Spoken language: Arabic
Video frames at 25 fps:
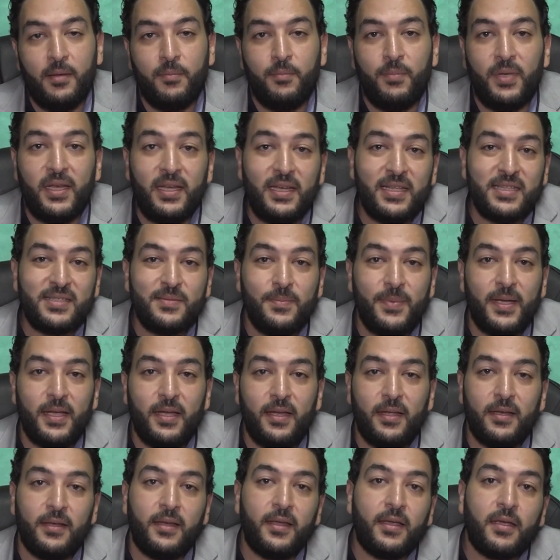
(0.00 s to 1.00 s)

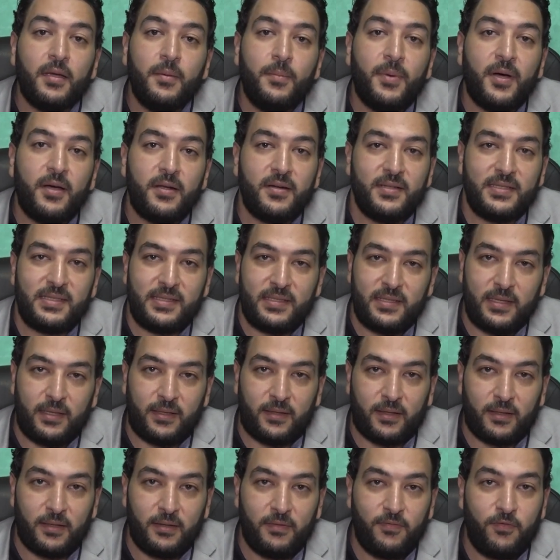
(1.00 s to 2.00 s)
بالنسبة لكبار
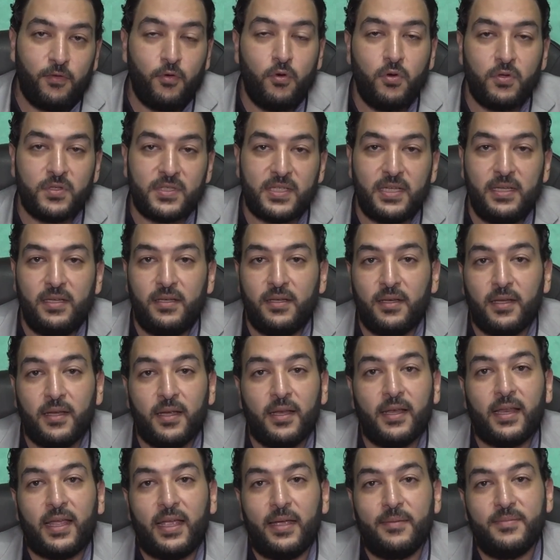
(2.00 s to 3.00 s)
السن فوق سن
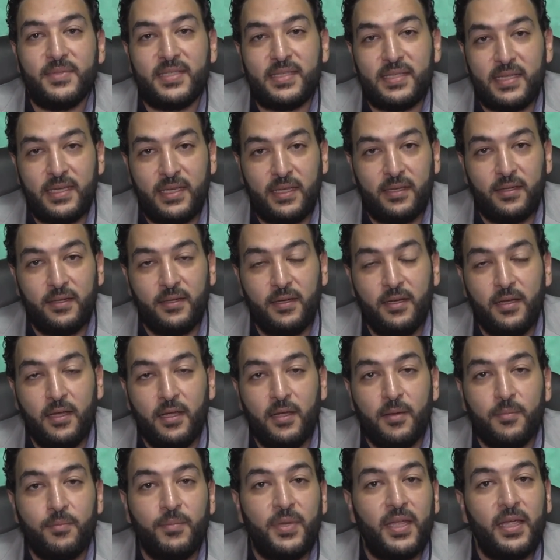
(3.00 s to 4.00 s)
الخمسين
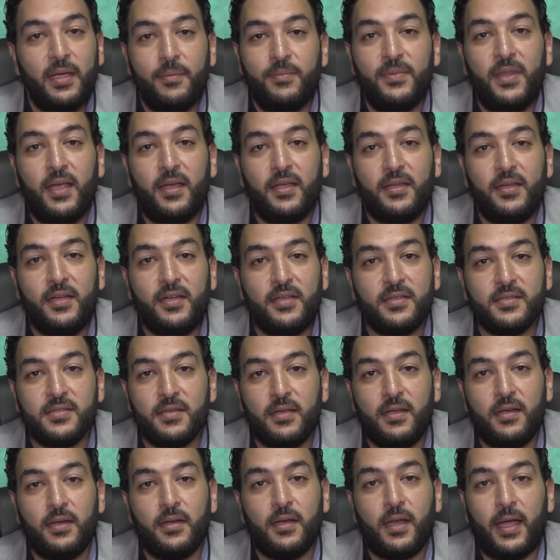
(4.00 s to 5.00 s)
بيبدأ
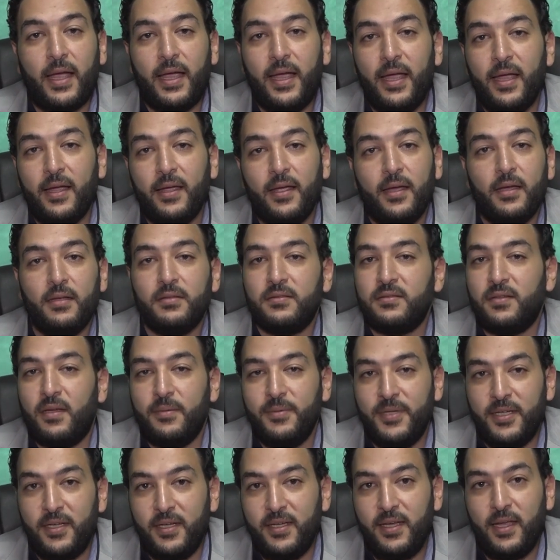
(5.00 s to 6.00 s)
يحصل حاجة
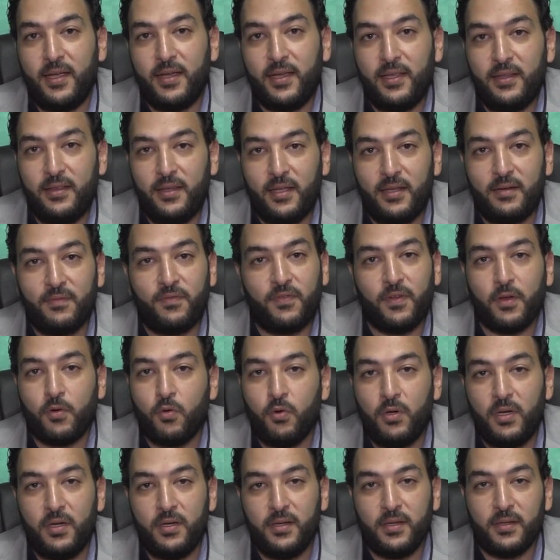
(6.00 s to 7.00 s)
طبيعية جدا في
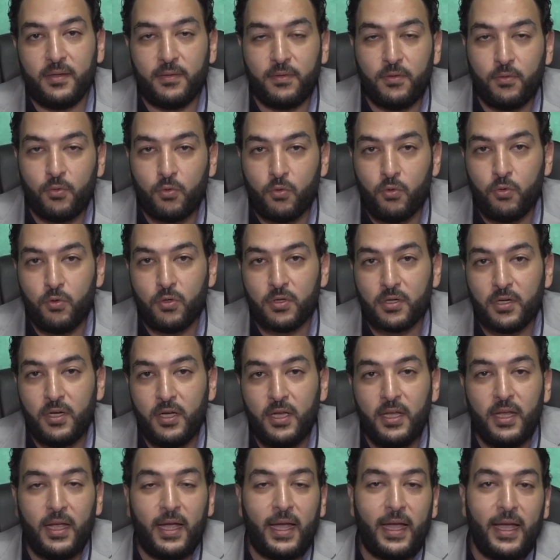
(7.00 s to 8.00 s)
كل الذكور
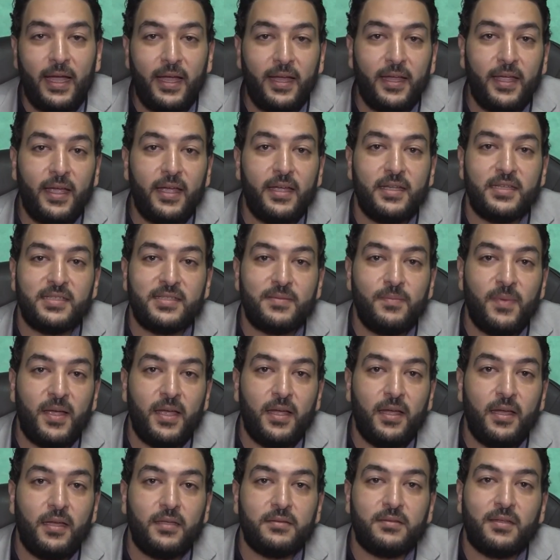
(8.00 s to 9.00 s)
حاجة
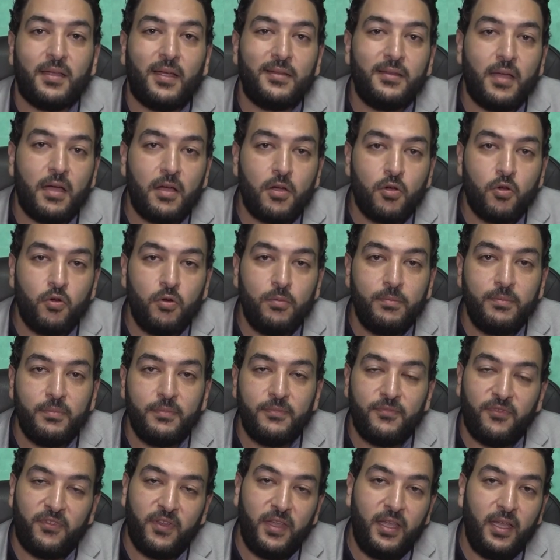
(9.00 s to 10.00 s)
اسمها
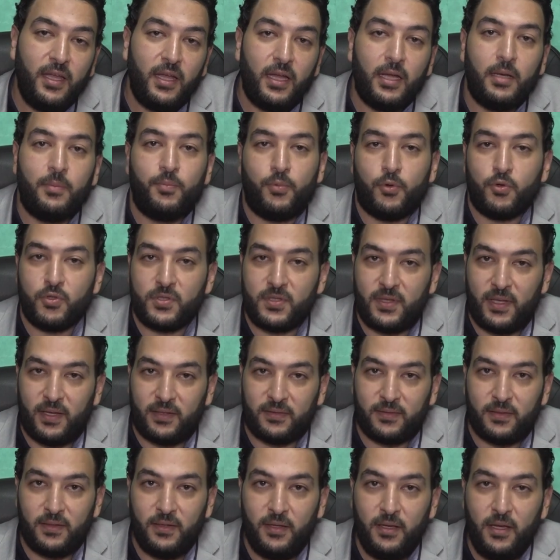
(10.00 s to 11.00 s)
تضخم في
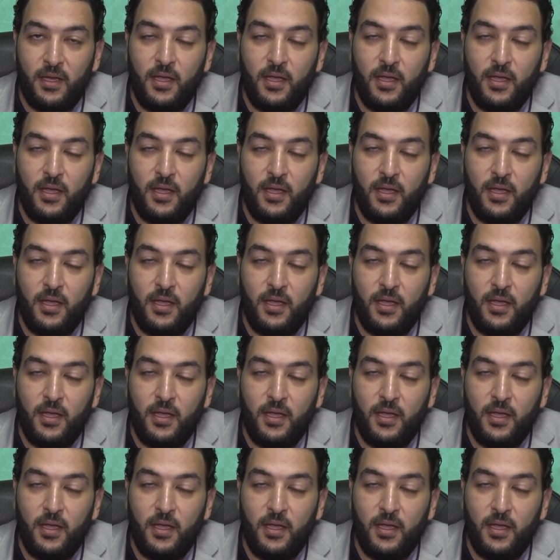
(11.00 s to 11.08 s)
البروستاتا